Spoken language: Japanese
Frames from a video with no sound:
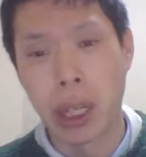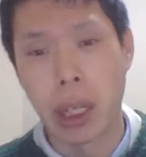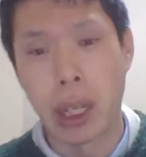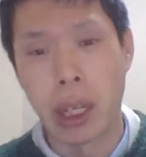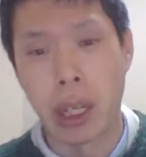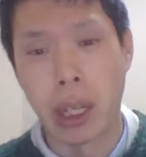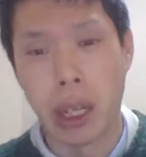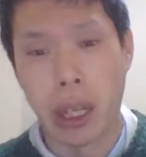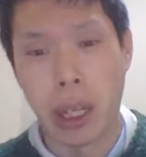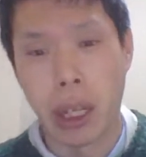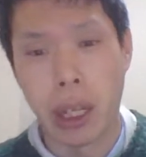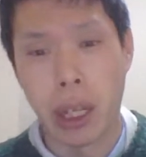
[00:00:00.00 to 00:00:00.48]

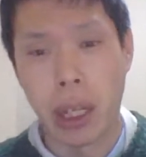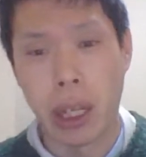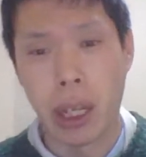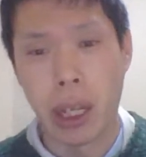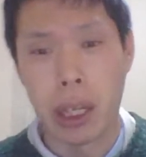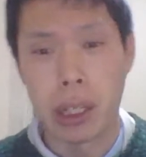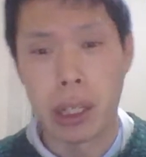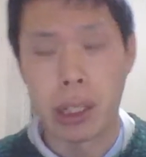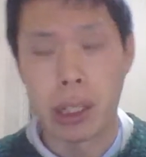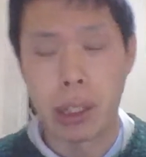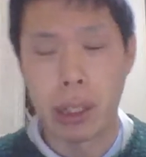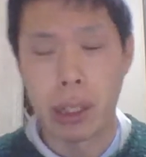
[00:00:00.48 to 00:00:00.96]
え
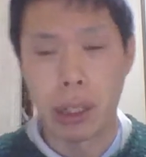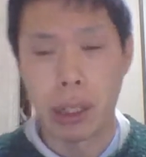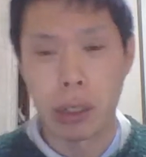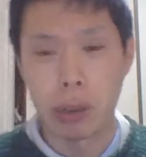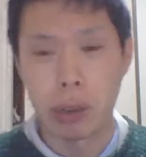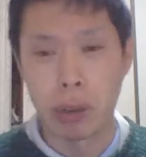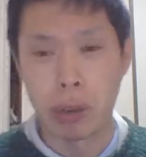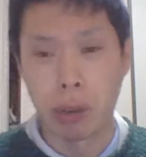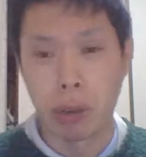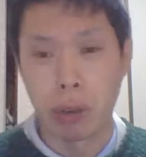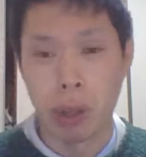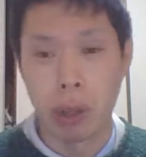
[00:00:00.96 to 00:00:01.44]

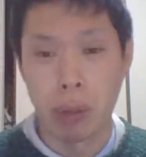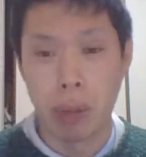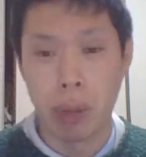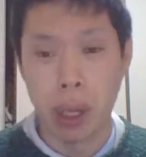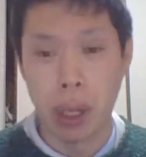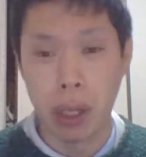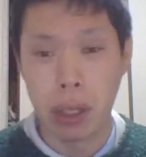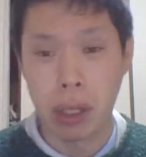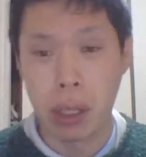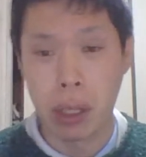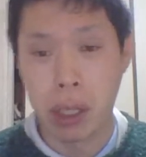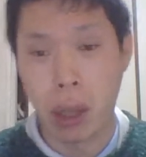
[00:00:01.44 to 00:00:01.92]
市長のね、
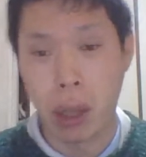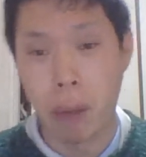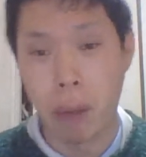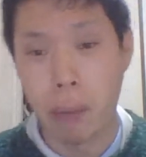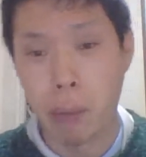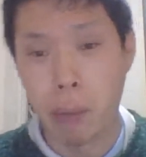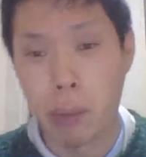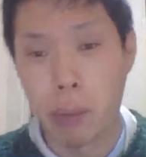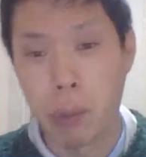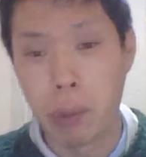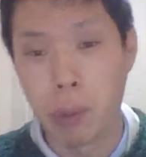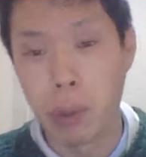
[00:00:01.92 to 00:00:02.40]
松井さん。
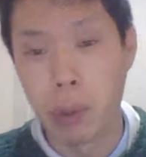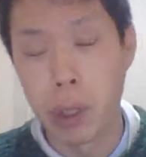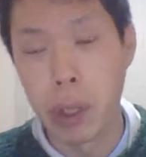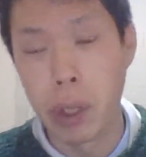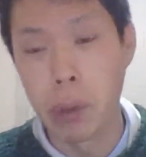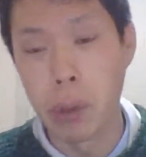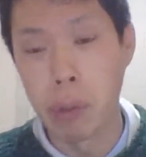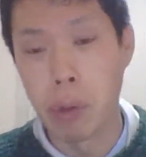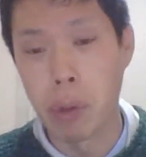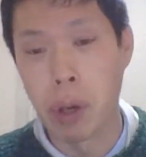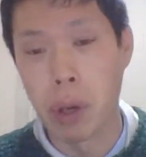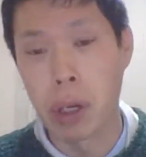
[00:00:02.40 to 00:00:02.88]
本当
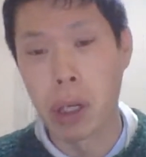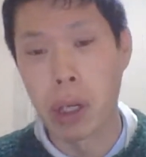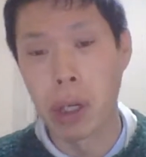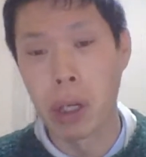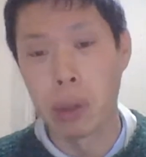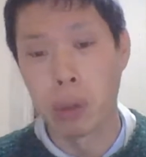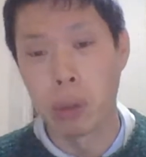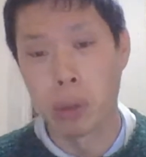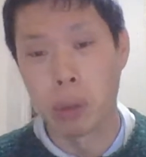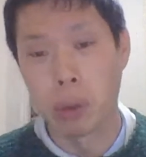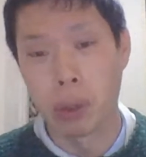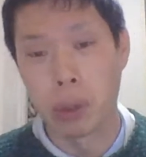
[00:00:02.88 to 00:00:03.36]
によくわか
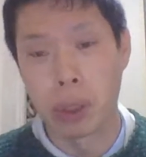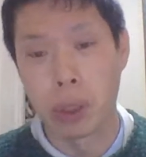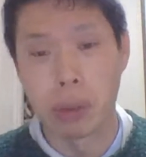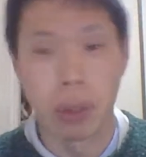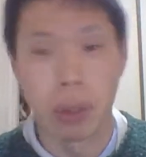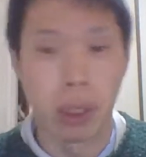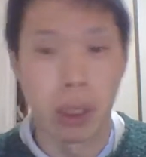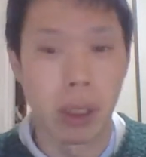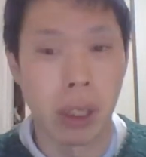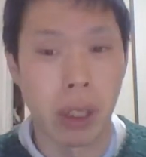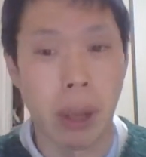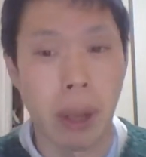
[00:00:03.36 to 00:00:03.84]
らんことをして
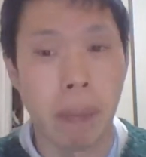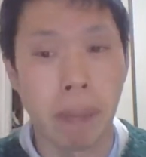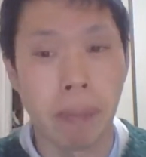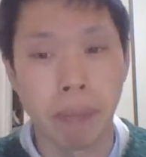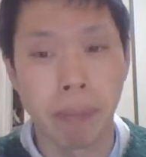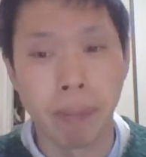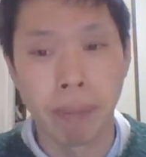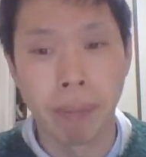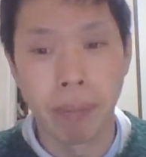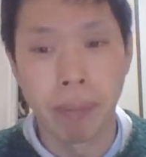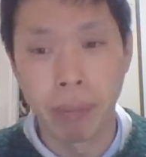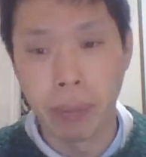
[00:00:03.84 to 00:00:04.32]
ますね。
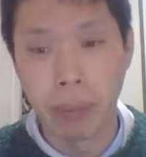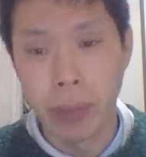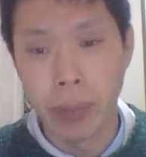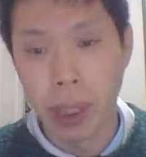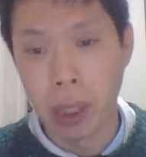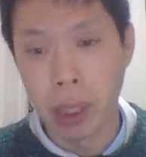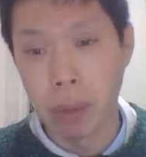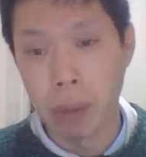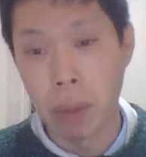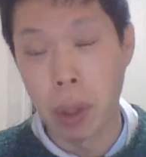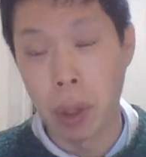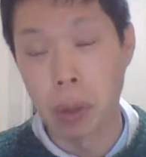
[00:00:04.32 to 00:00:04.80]

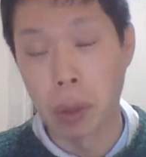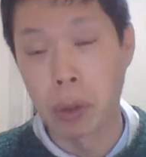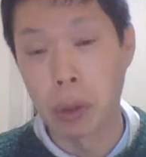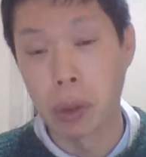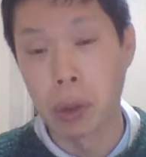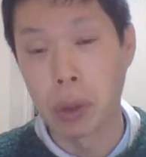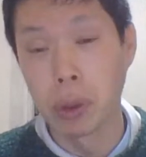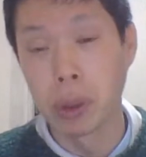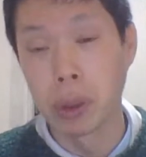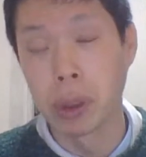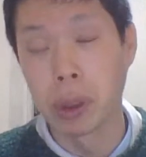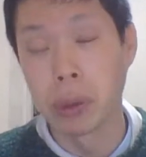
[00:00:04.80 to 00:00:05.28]
まあ、あの、
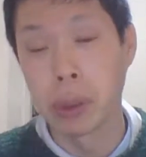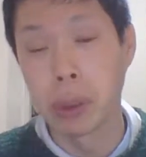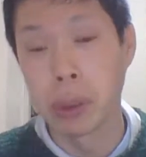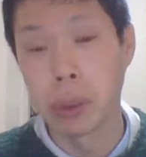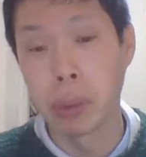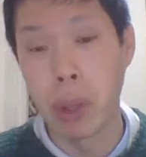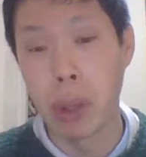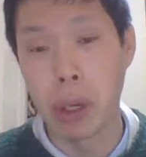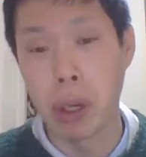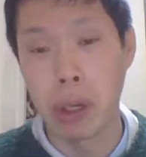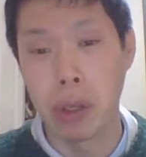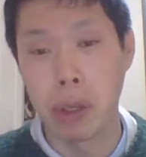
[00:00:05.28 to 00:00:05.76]
旧広
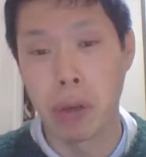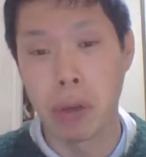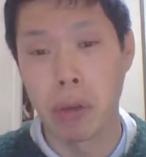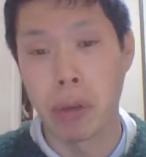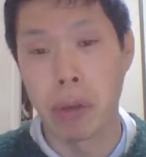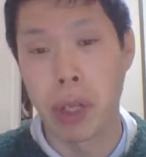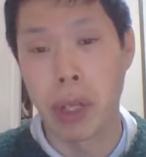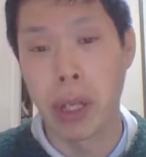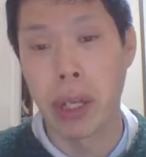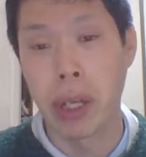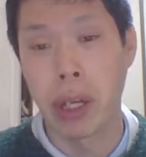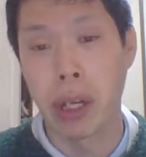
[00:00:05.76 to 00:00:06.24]
島藩士
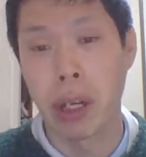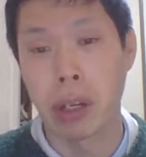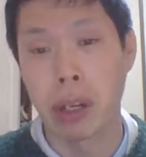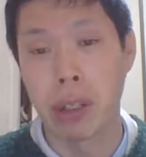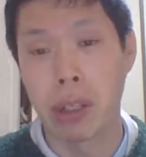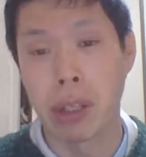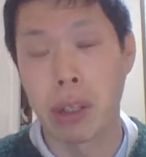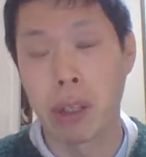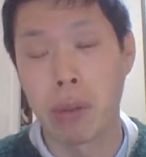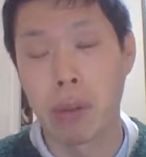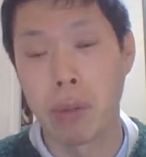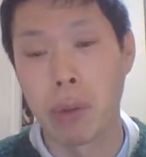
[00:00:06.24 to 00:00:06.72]
のね、
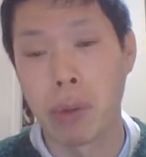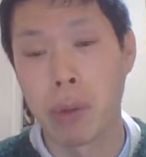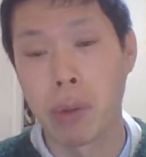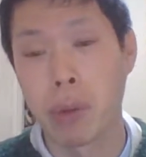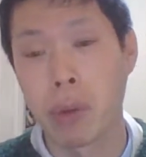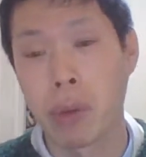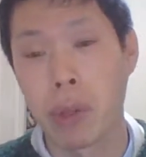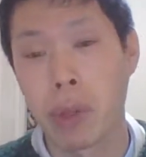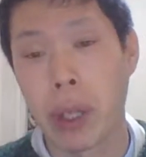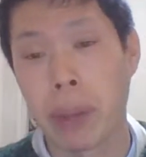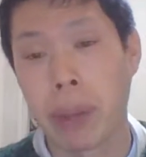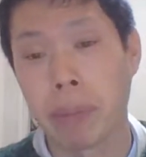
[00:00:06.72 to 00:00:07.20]
浅野文
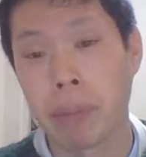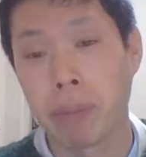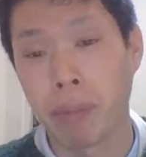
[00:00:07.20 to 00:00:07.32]
庫ね。